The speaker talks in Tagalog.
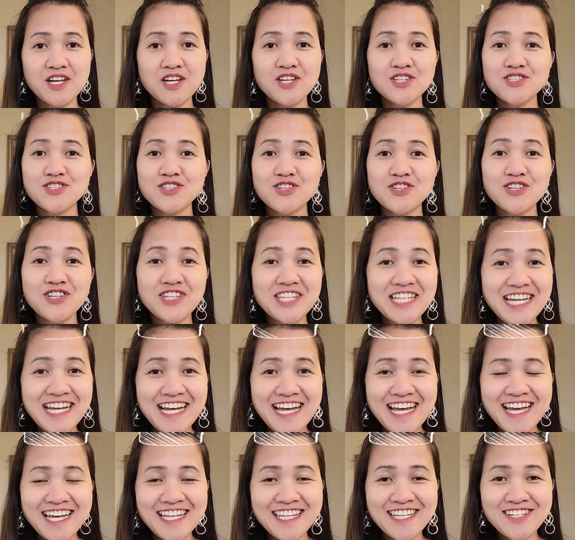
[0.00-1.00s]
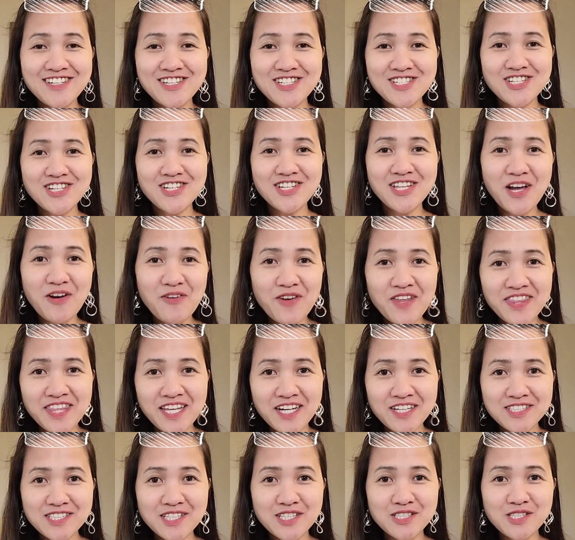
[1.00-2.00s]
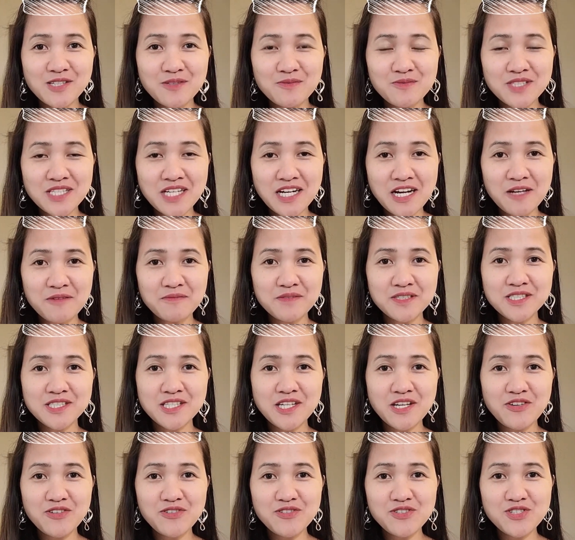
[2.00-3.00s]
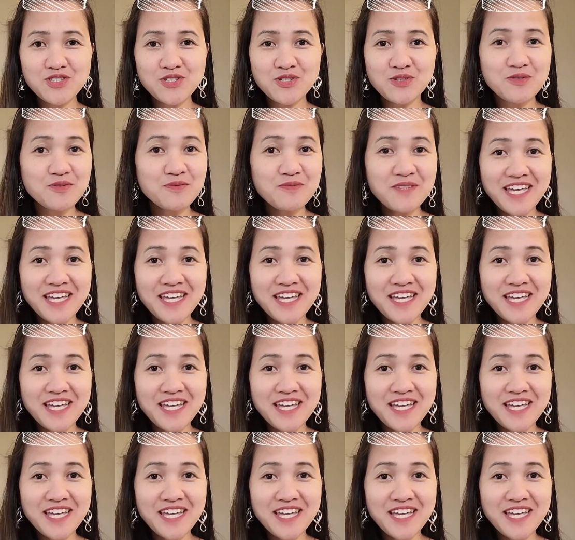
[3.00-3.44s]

So yun na na, na-reach ko na 1,000 subscribers sa YouTube.